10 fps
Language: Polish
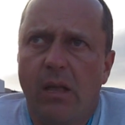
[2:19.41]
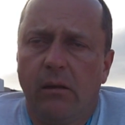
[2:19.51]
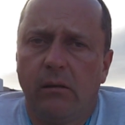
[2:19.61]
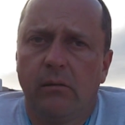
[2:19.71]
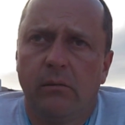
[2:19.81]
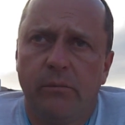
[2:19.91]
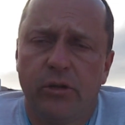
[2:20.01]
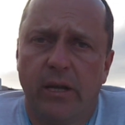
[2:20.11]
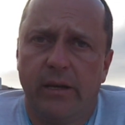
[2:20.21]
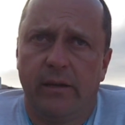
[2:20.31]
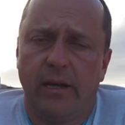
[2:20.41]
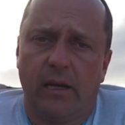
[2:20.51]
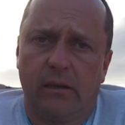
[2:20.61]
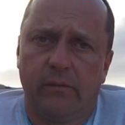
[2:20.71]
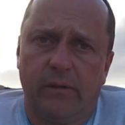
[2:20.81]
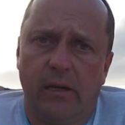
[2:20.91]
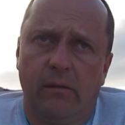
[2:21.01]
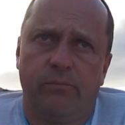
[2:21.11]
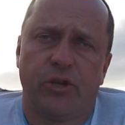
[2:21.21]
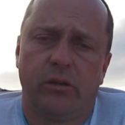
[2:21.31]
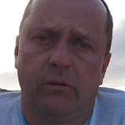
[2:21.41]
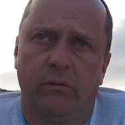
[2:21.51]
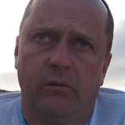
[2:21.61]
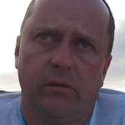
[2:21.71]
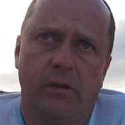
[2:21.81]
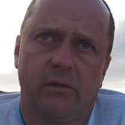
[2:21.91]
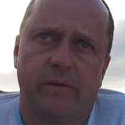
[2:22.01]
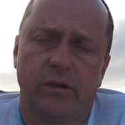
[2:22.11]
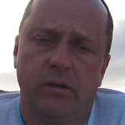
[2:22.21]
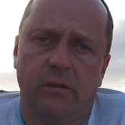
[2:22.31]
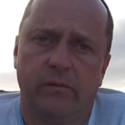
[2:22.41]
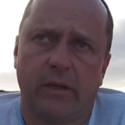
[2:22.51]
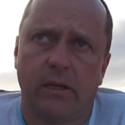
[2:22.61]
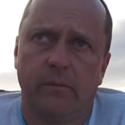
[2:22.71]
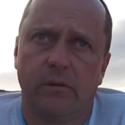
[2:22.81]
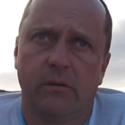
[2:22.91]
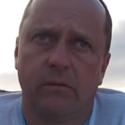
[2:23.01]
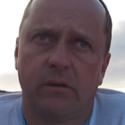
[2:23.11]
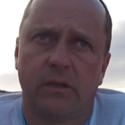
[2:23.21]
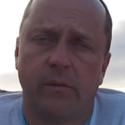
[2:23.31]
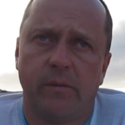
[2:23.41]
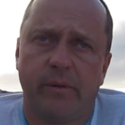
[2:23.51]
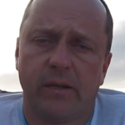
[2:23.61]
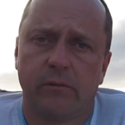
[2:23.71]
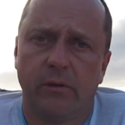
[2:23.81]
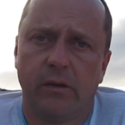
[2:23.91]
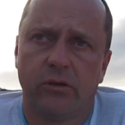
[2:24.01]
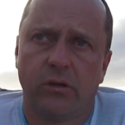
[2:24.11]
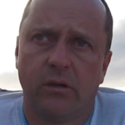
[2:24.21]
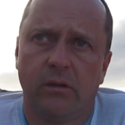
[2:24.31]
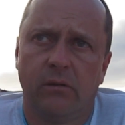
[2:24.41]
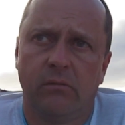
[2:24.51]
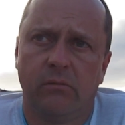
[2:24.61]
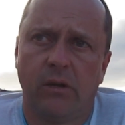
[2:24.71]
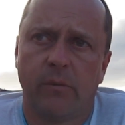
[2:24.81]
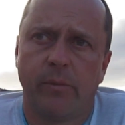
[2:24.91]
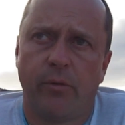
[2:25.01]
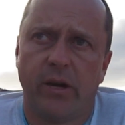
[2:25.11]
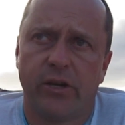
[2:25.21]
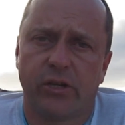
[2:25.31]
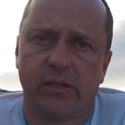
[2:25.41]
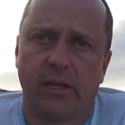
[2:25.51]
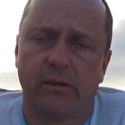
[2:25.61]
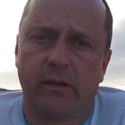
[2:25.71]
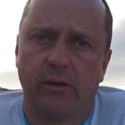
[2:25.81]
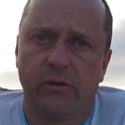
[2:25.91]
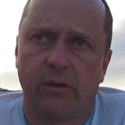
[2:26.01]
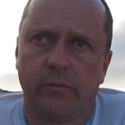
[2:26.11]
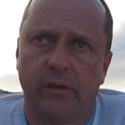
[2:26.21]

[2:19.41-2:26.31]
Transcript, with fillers: E, myślenie negatywne e, jest właśnie w takim e, systemie pracuje, że jakby pogarsza stan danej osoby.